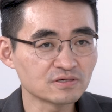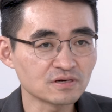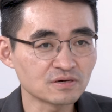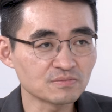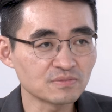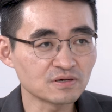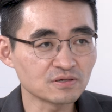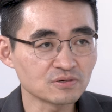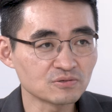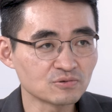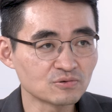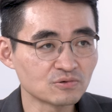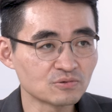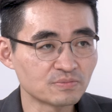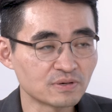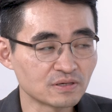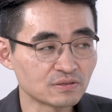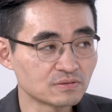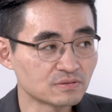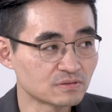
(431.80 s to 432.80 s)
상반기도
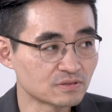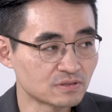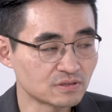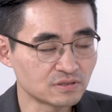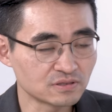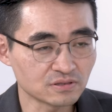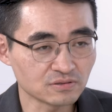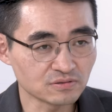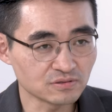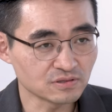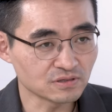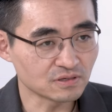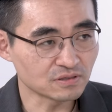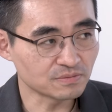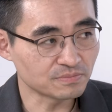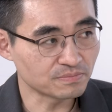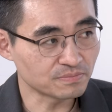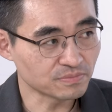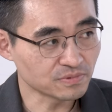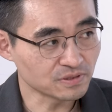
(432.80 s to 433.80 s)
2차 전지가
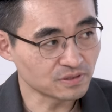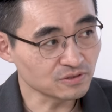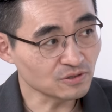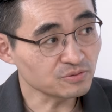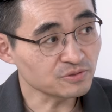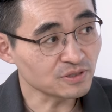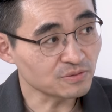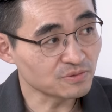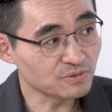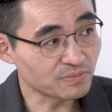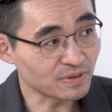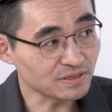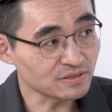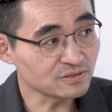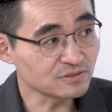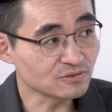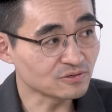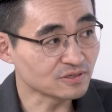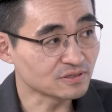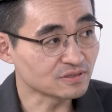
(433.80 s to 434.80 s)
끝없이 한번
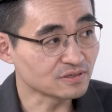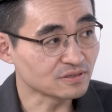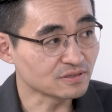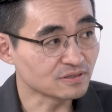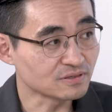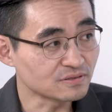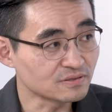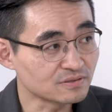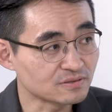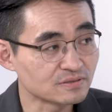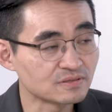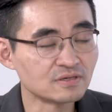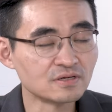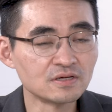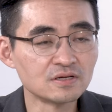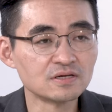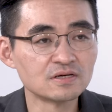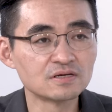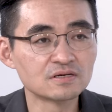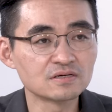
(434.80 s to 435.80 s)
빠진 적이 있잖아요.
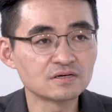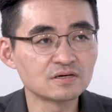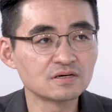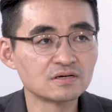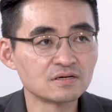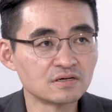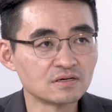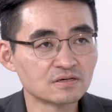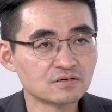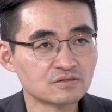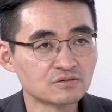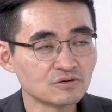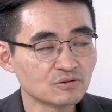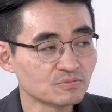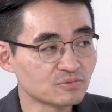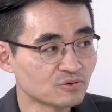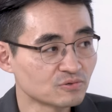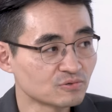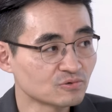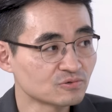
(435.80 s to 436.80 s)
그러니까 그런
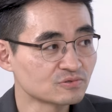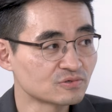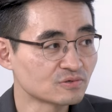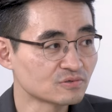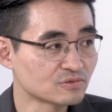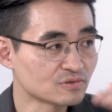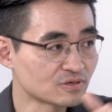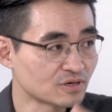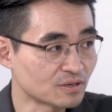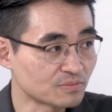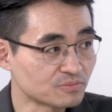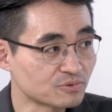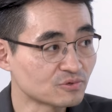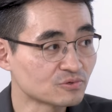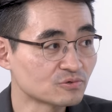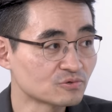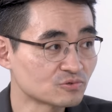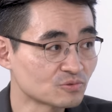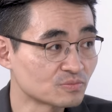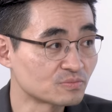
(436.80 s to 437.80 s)
변동성들이
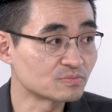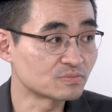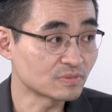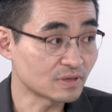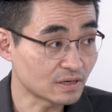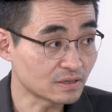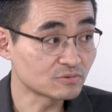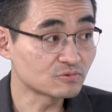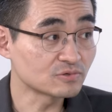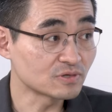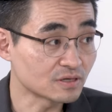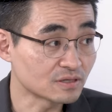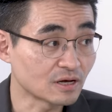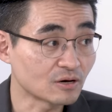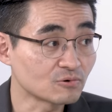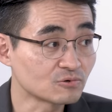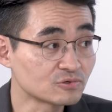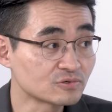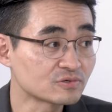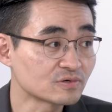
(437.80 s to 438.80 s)
앞으로도 좀 한두 달
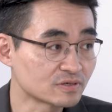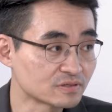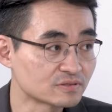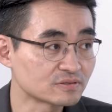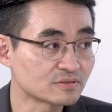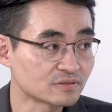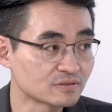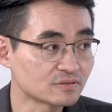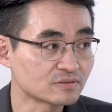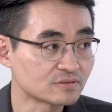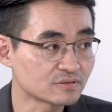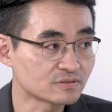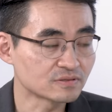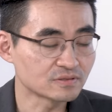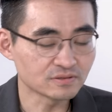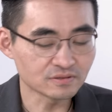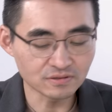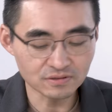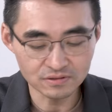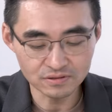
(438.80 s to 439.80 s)
나올 수가 있어요.
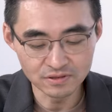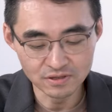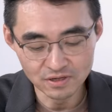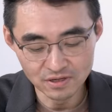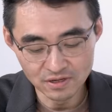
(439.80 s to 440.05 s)
그래서